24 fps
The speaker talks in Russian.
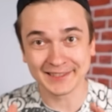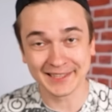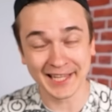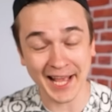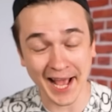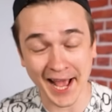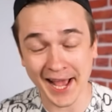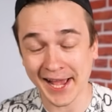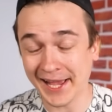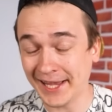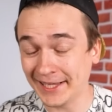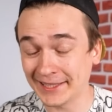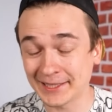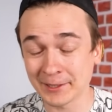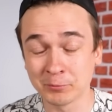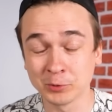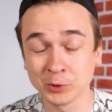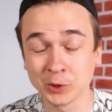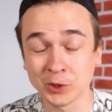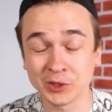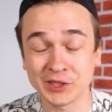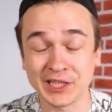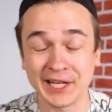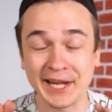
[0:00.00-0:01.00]
Да, это
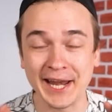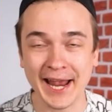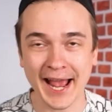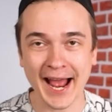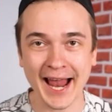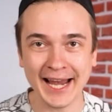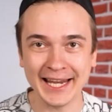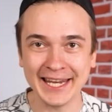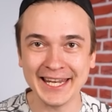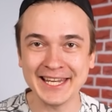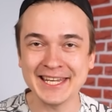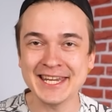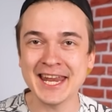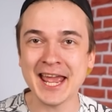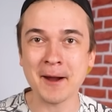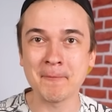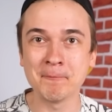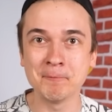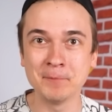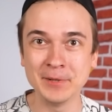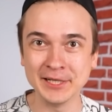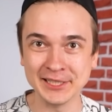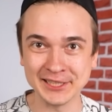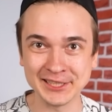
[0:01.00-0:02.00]
будут реально
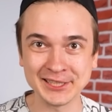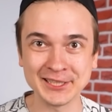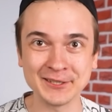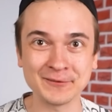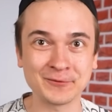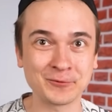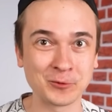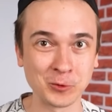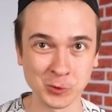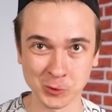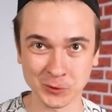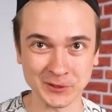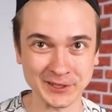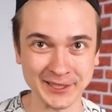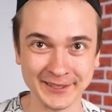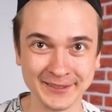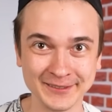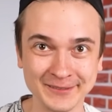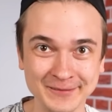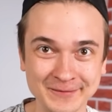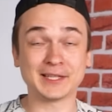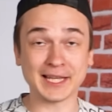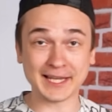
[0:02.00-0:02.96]
необычные вкусы.